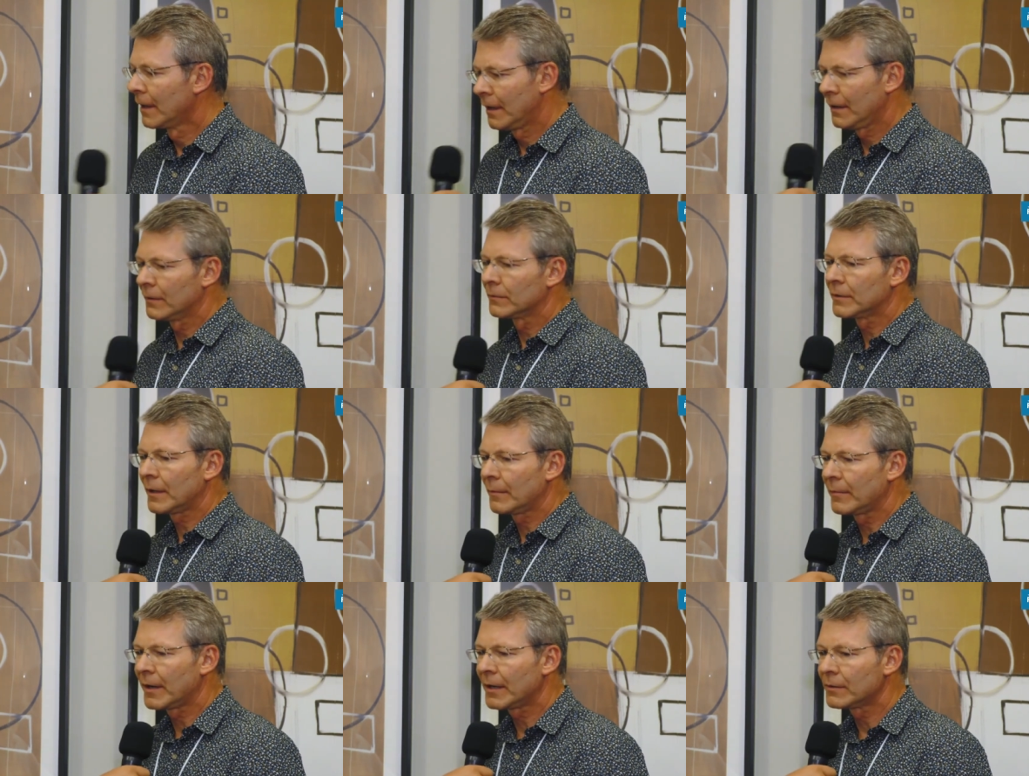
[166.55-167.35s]
É um
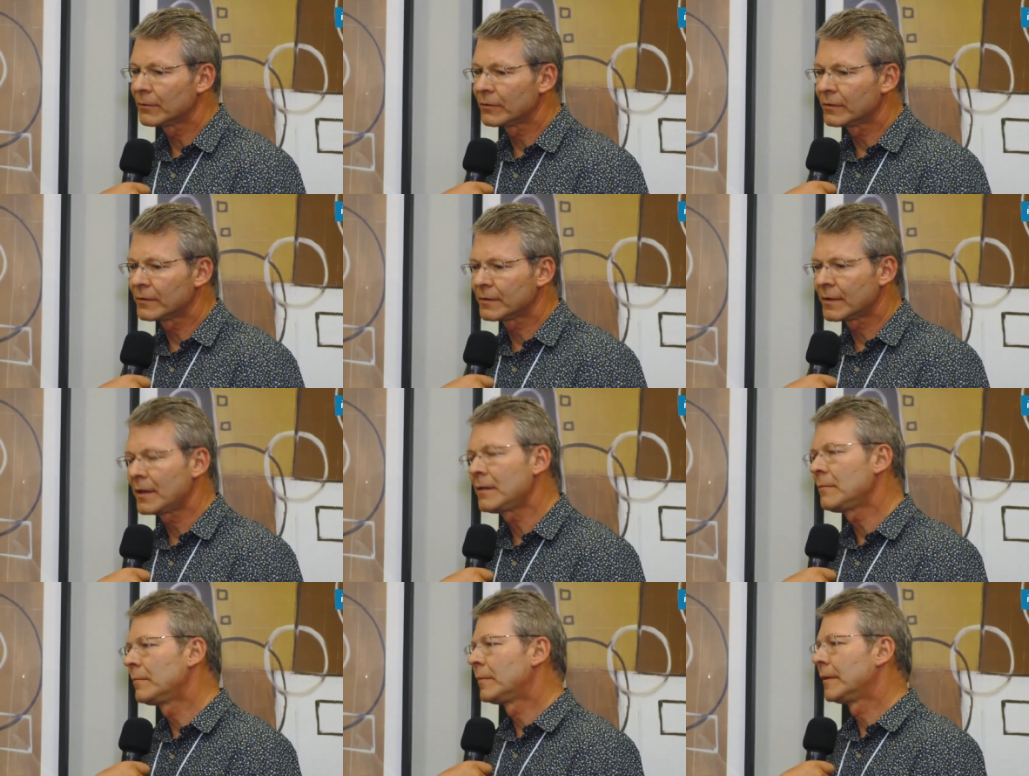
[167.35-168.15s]
trabalho
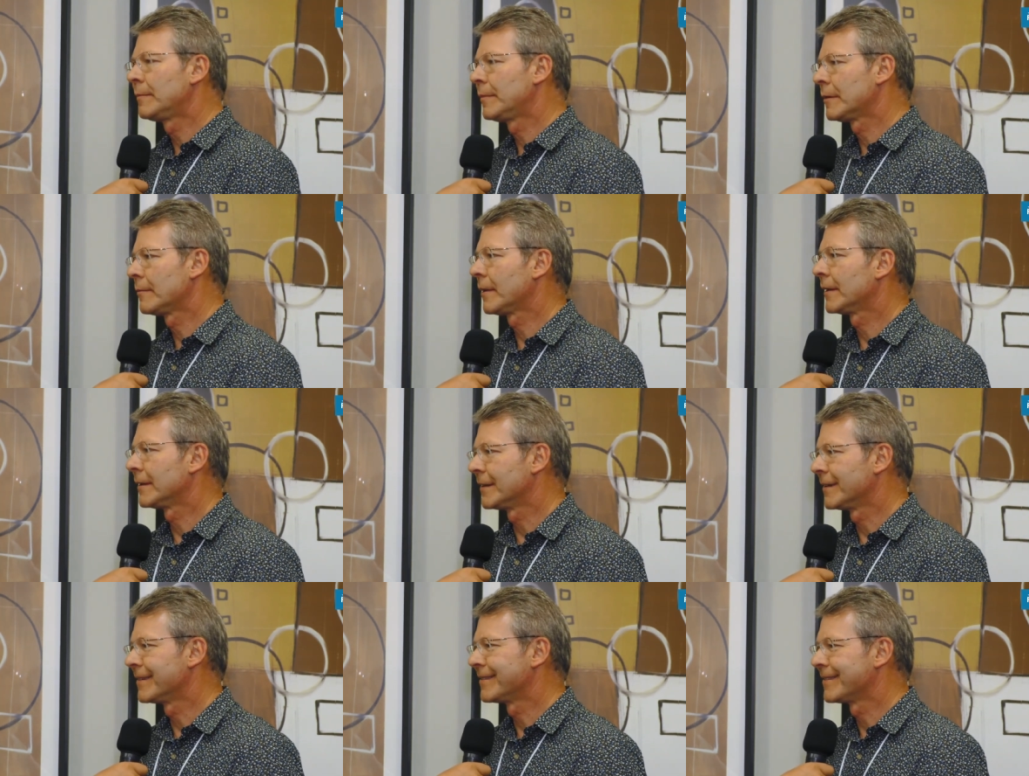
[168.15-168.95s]
sempre
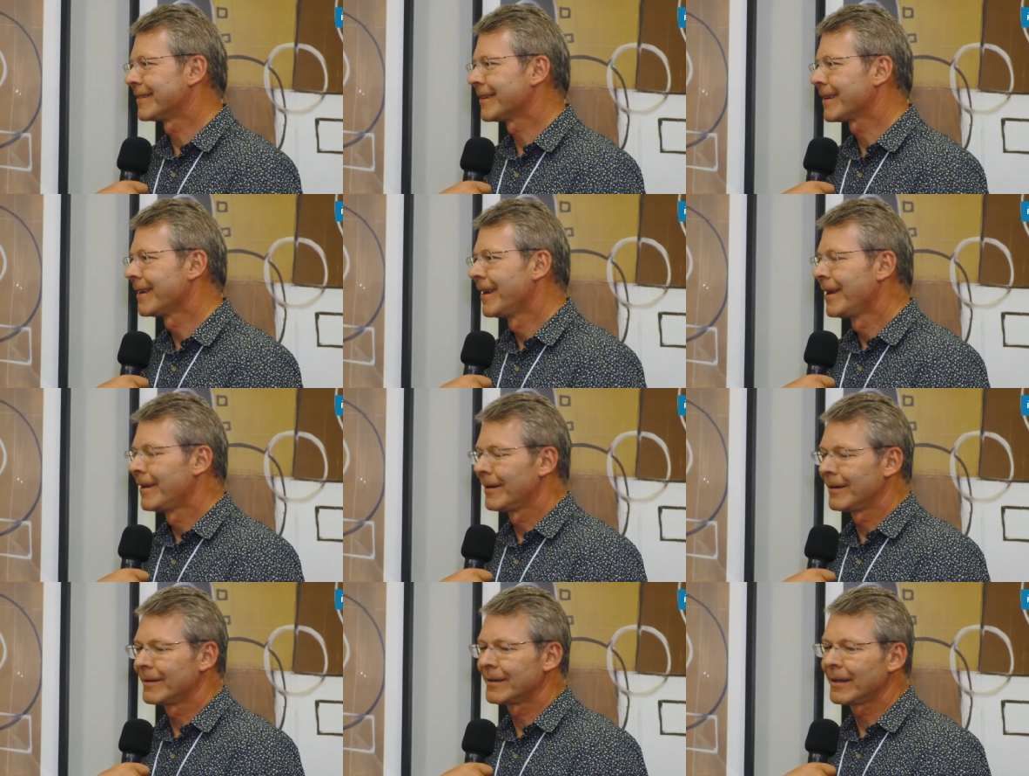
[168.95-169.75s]
permanente, né?
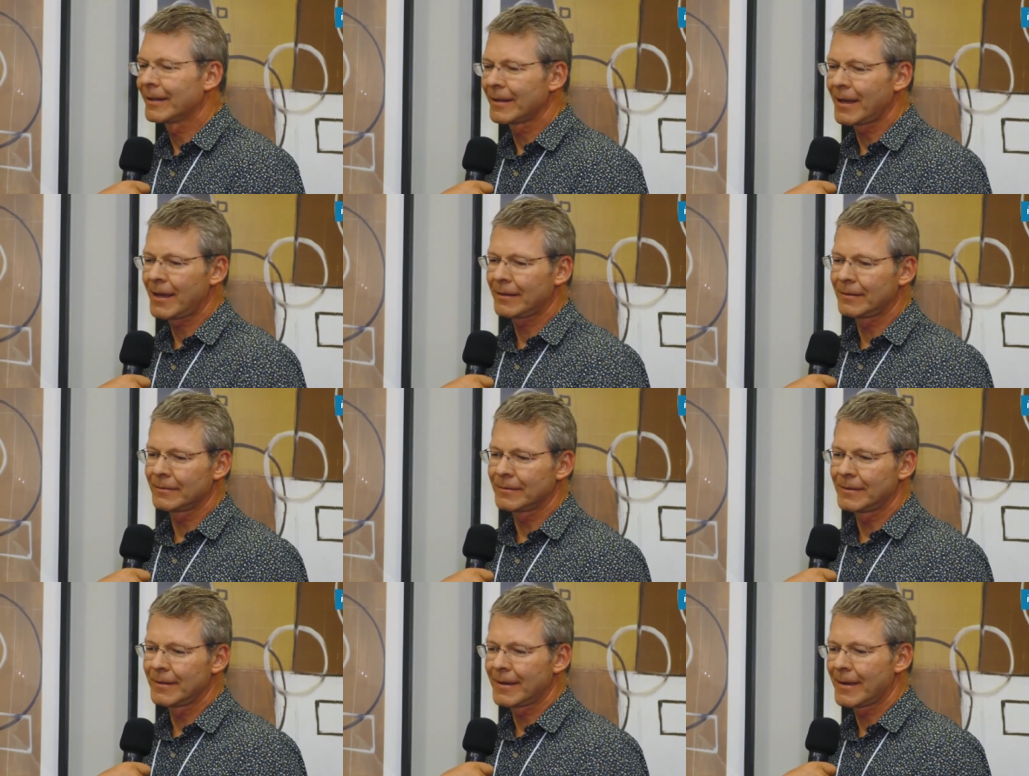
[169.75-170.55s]

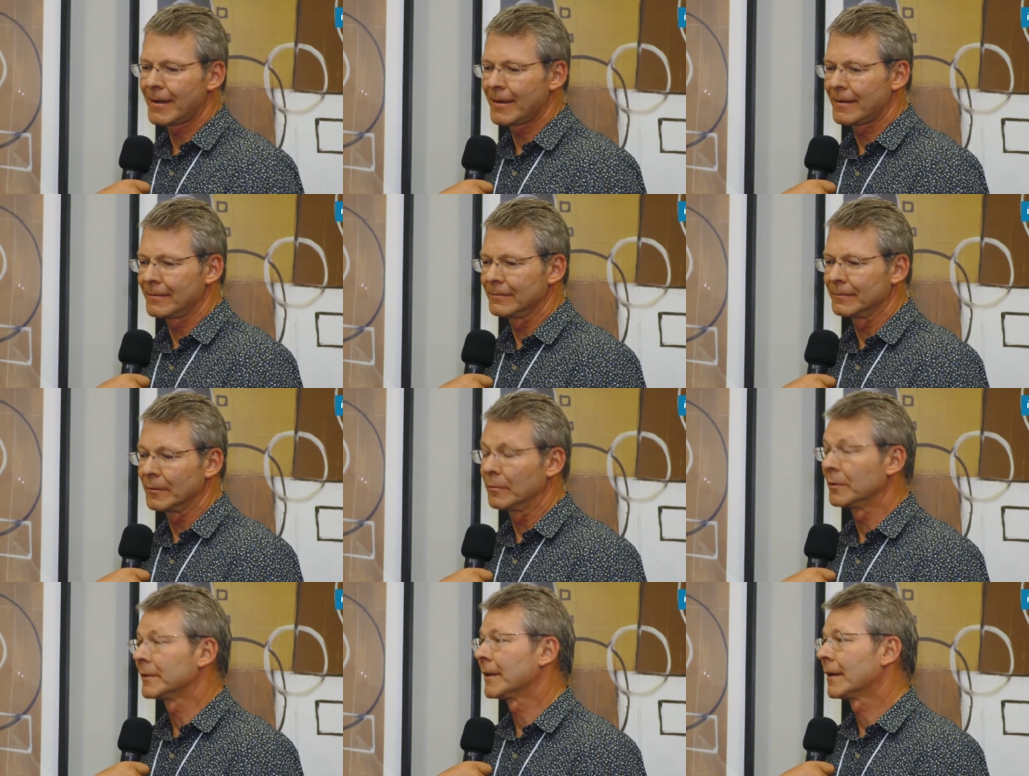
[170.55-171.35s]
Ranganathan, que é um
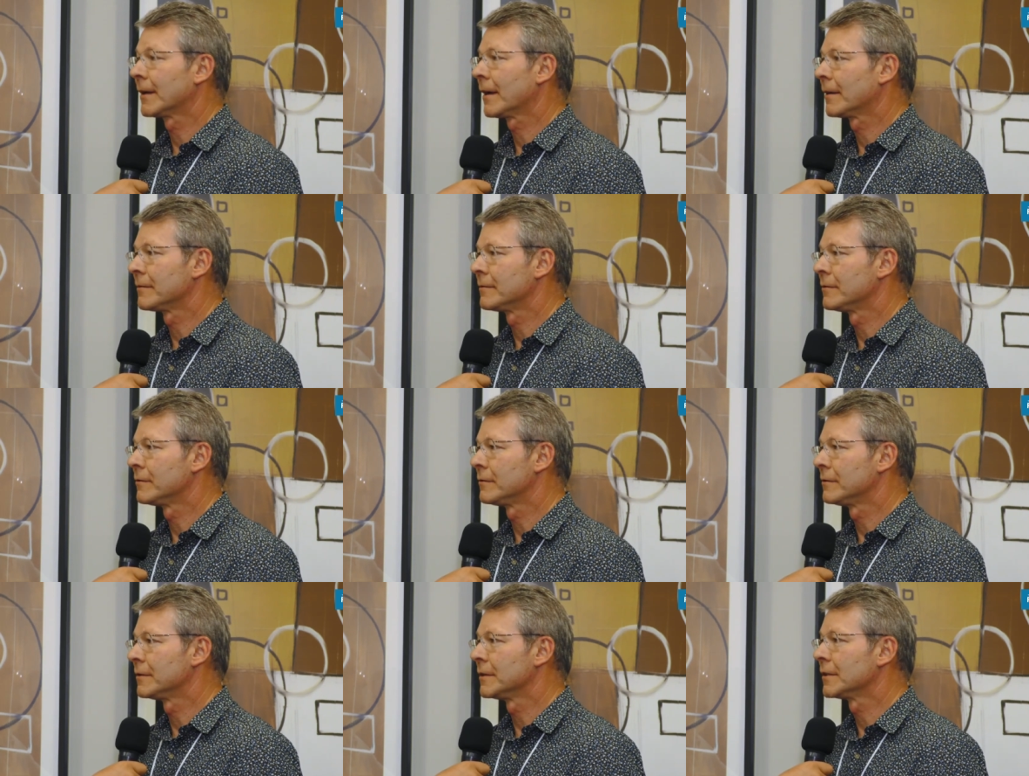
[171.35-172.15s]
bibliotecário
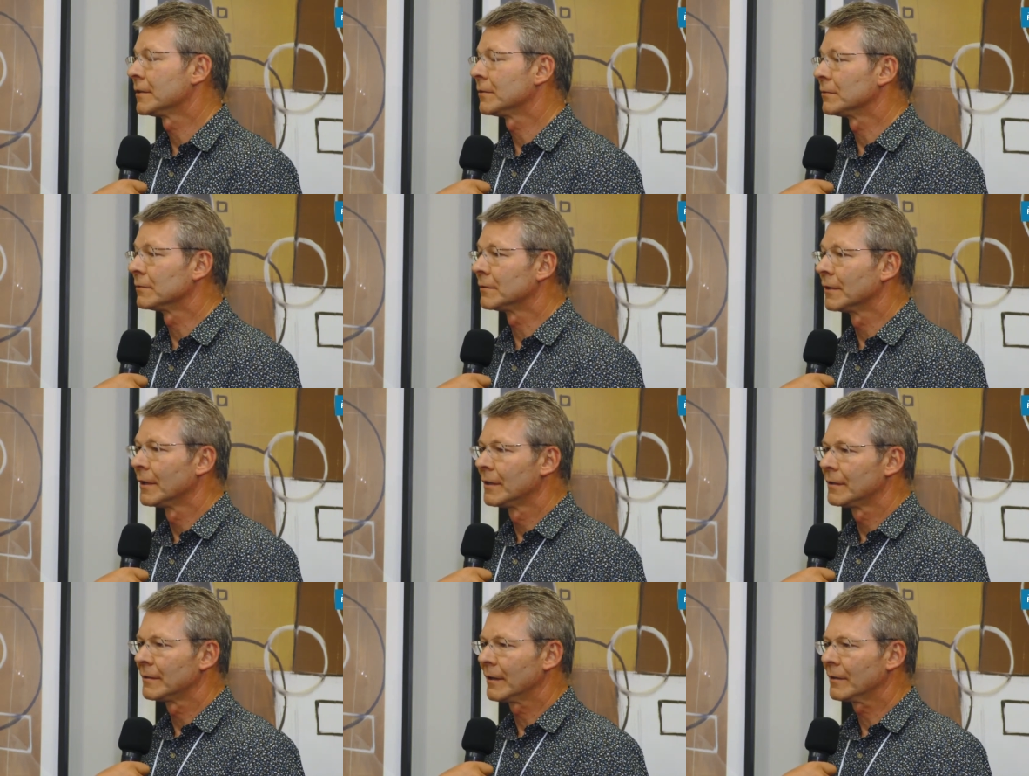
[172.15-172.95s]
indiano,
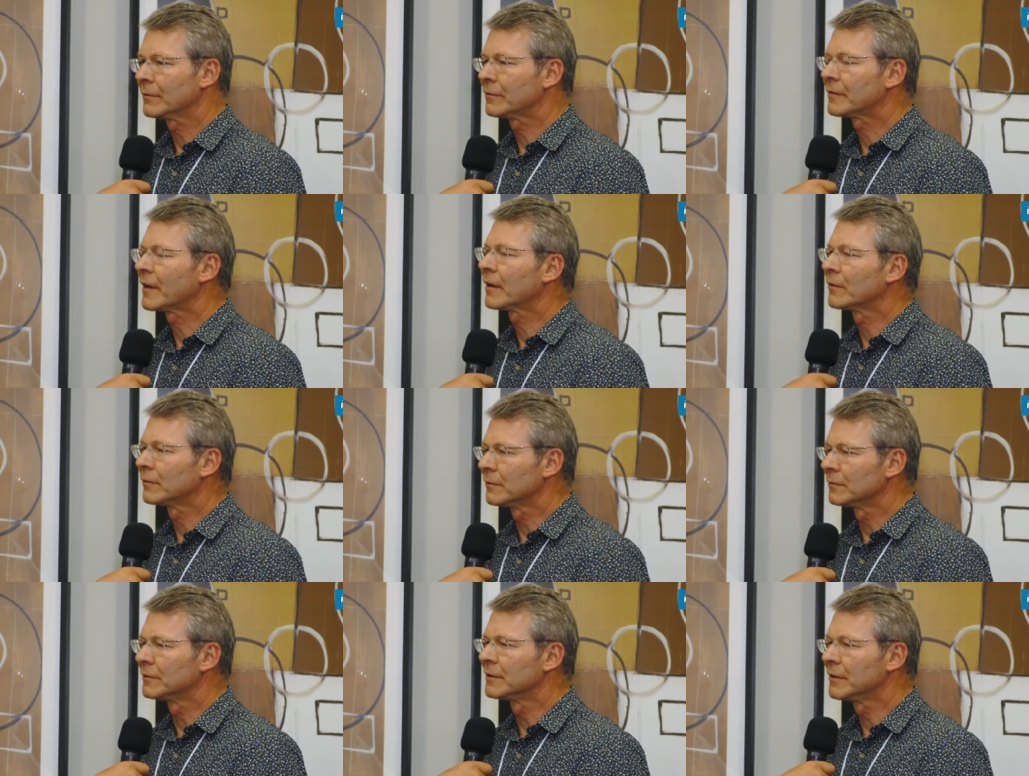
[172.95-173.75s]
lá do
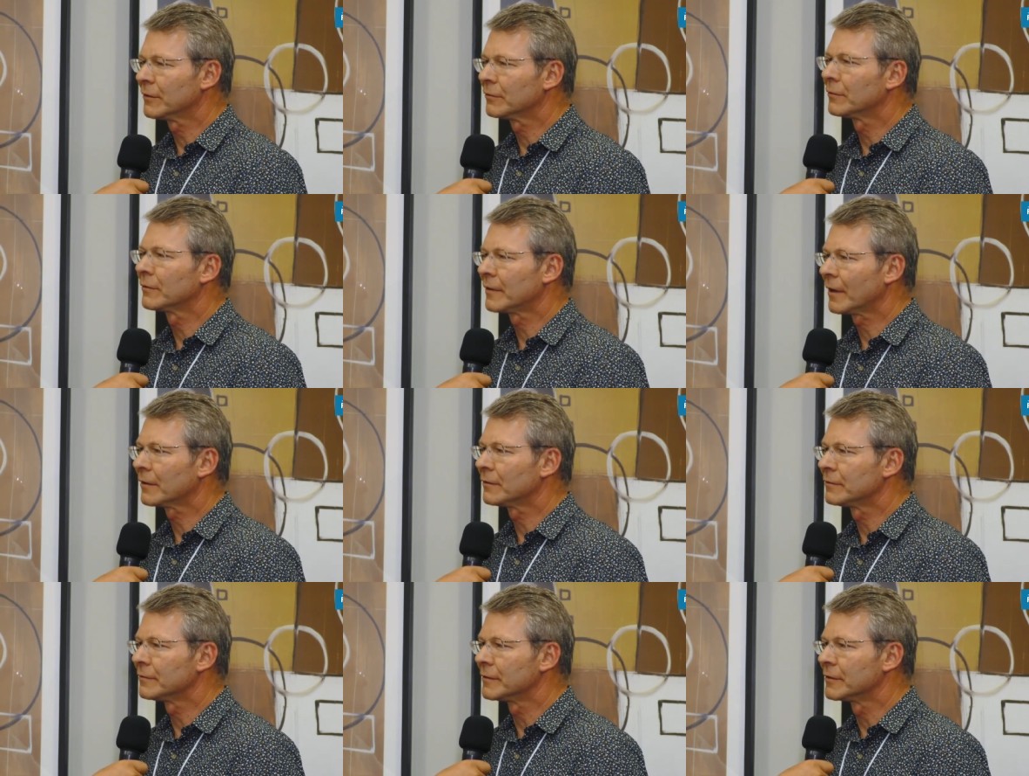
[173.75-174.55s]
século, início do
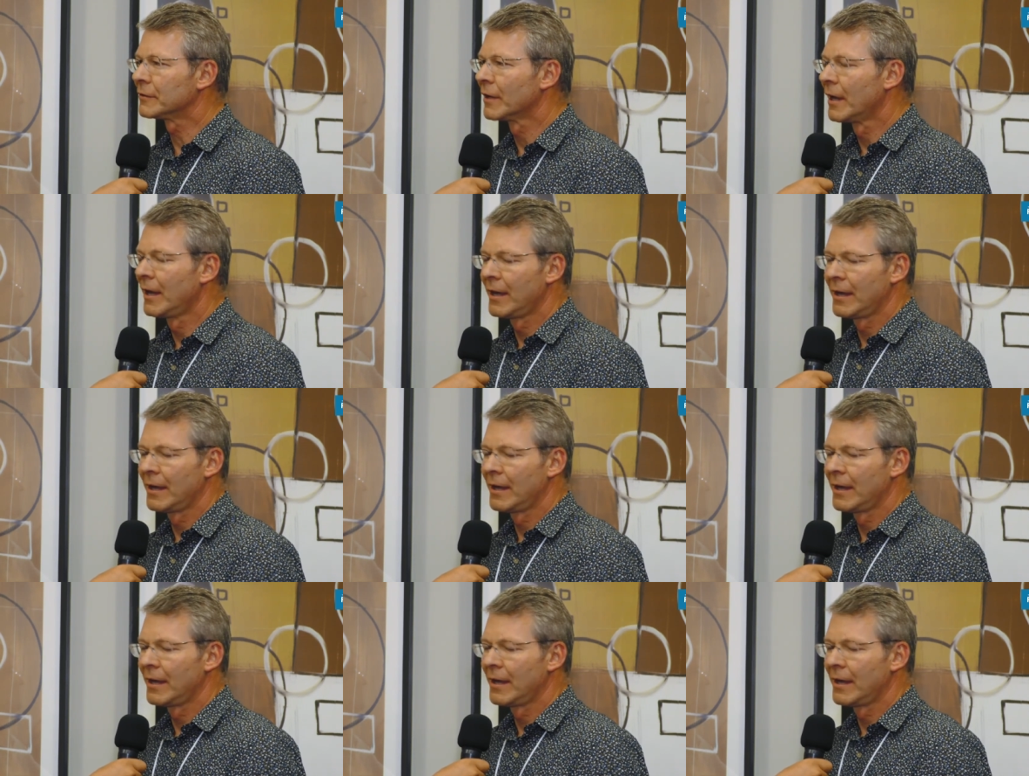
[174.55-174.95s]
século XX,